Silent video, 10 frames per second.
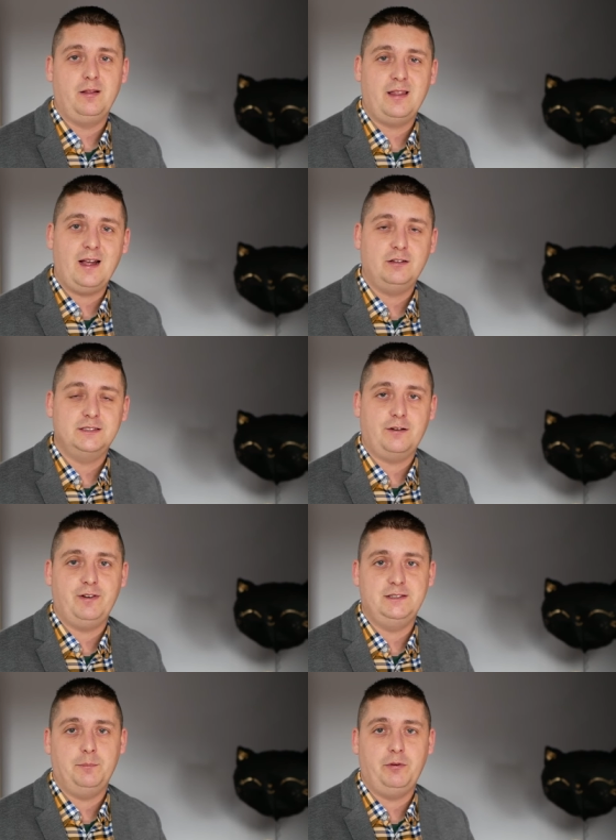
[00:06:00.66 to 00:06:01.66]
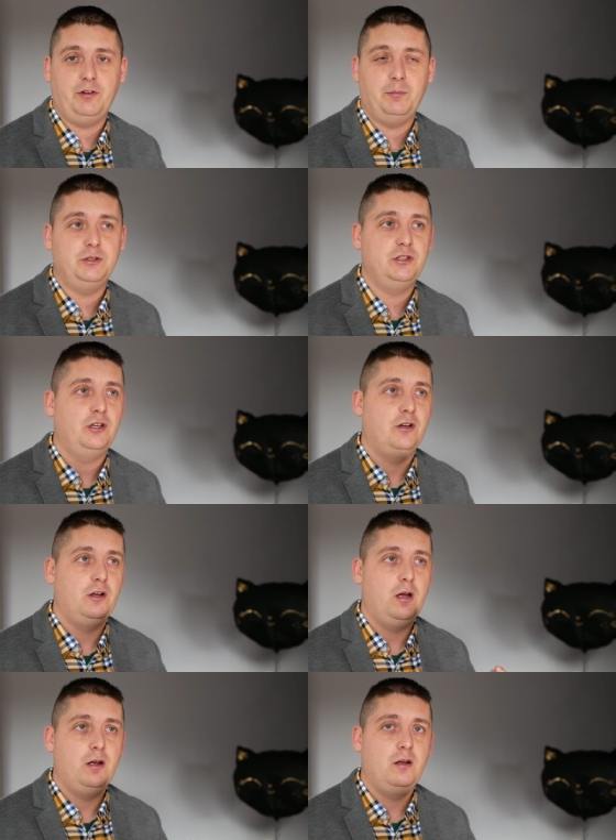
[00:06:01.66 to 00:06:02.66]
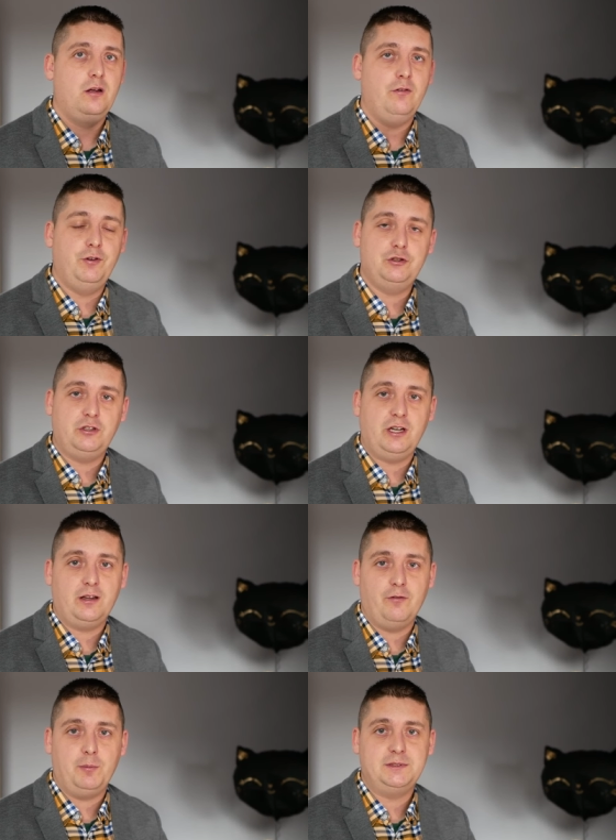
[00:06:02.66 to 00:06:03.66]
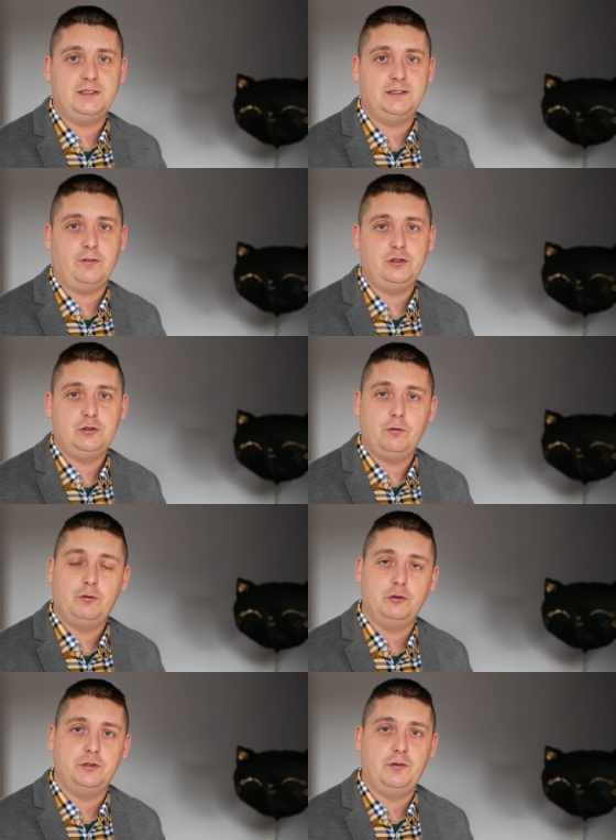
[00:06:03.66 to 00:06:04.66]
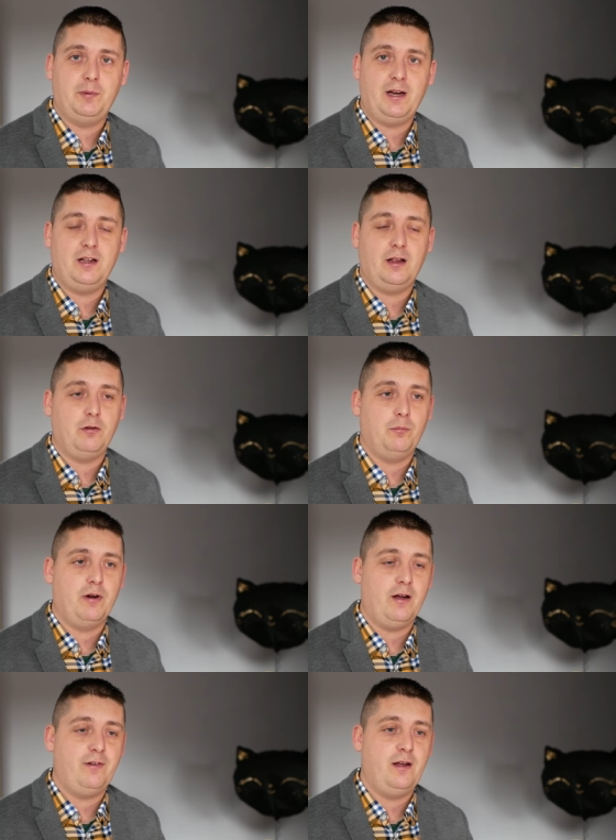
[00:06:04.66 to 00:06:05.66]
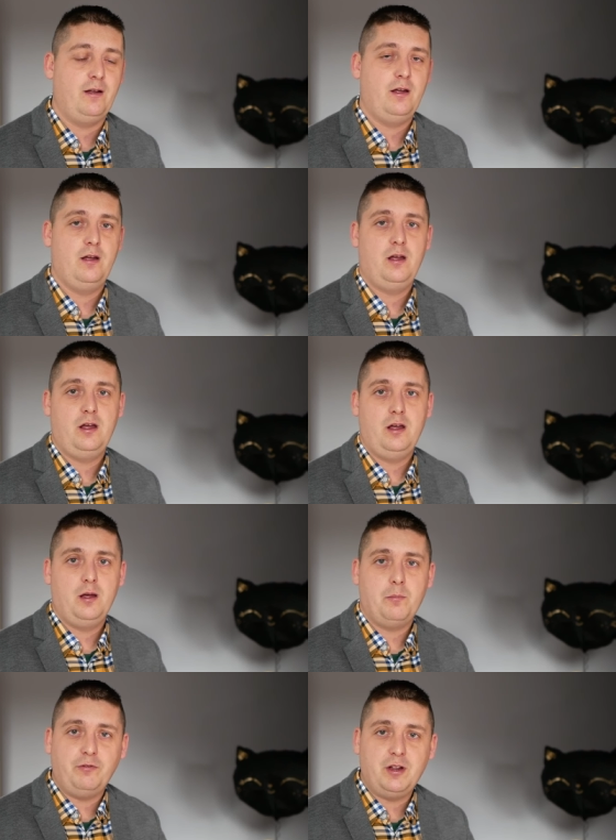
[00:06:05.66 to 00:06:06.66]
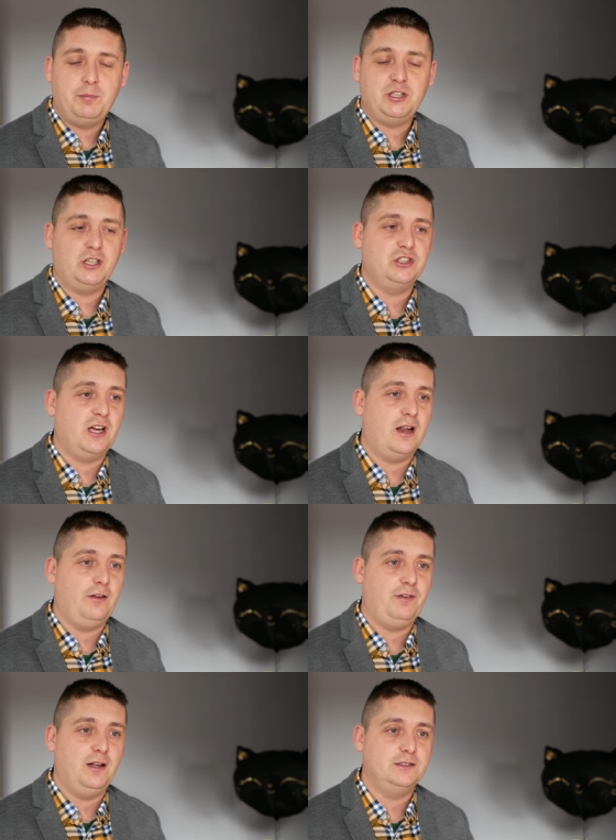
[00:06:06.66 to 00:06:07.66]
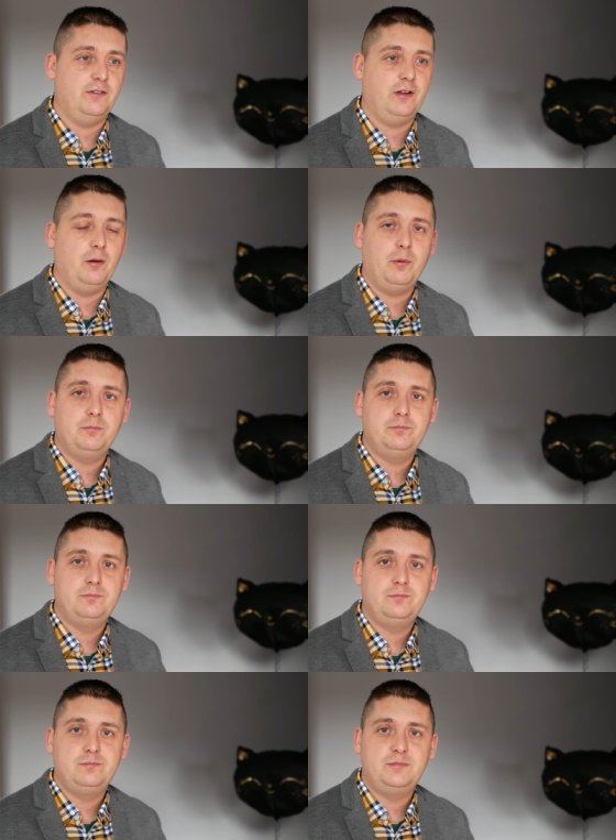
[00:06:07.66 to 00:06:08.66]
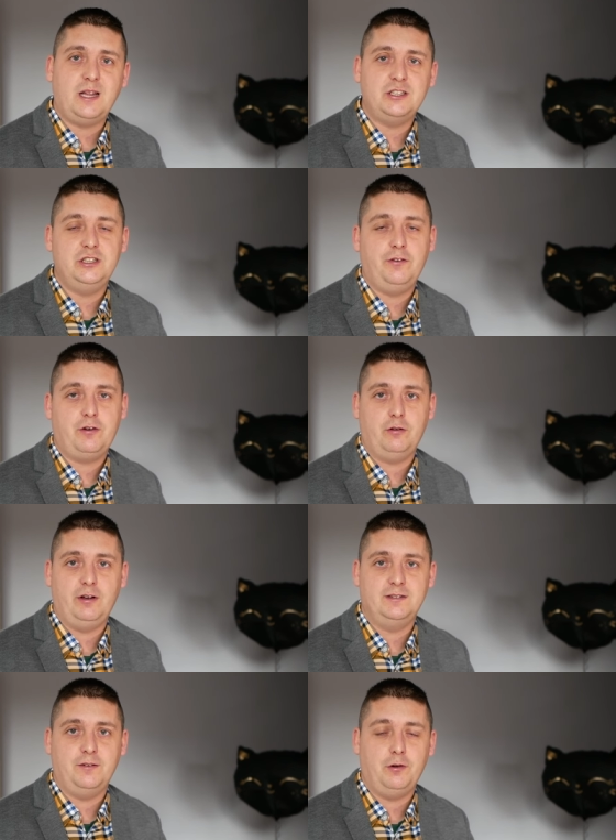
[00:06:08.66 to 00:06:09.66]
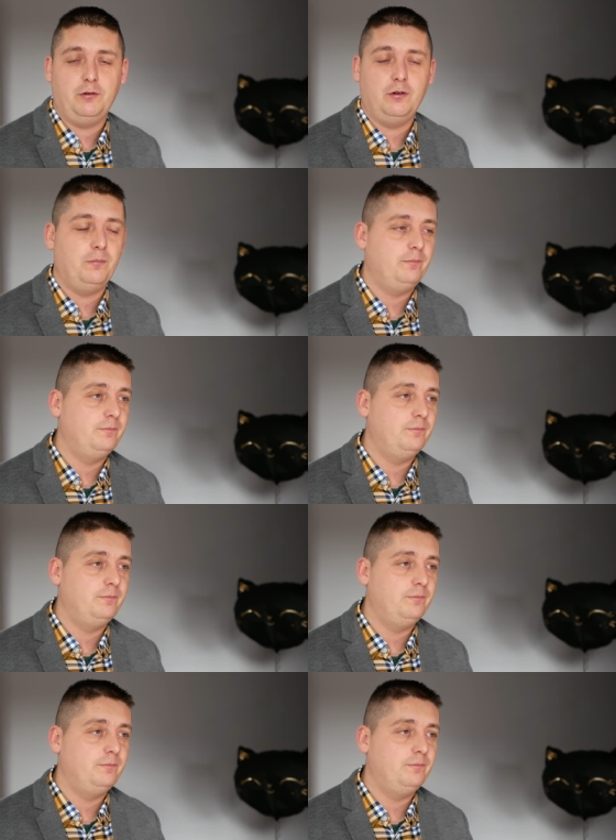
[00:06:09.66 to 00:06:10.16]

Te konsekwencje powinny być wyciągnięte wobec tych zawodników, którzy wybiegli na tą murawę powinny być jakieś kary finansowe, no bo tak się nie wykonuje zawodu. No.